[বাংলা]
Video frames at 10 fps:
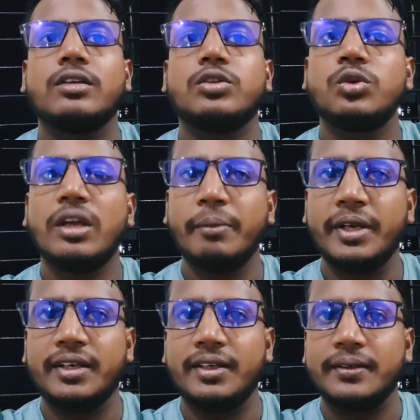
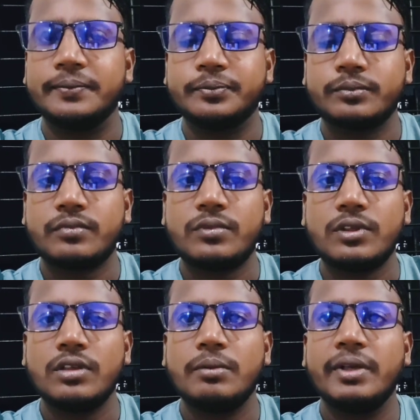টুর্নামেন্টে
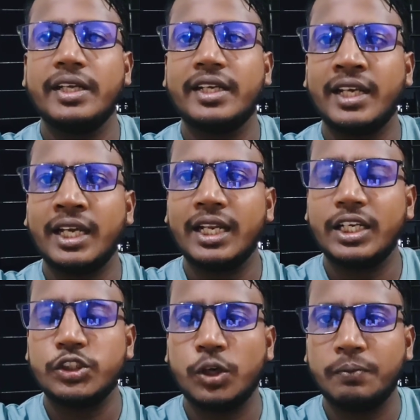মানে ক্রিকেটের
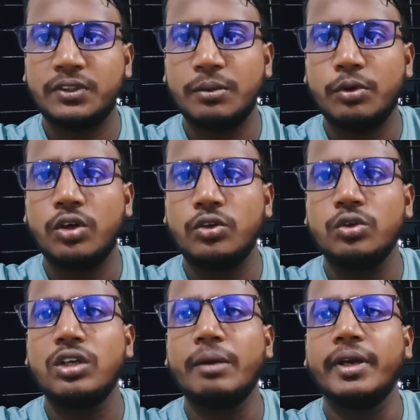সবচেয়ে বড়
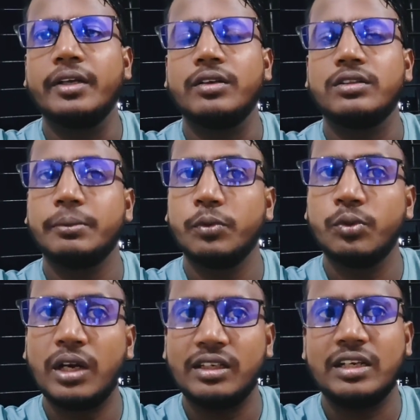টুর্নামেন্ট হচ্ছে
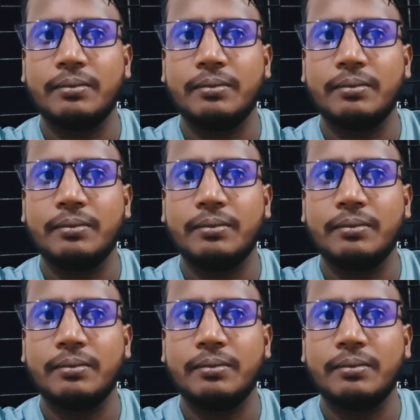ওয়ার্ল্ড কাপ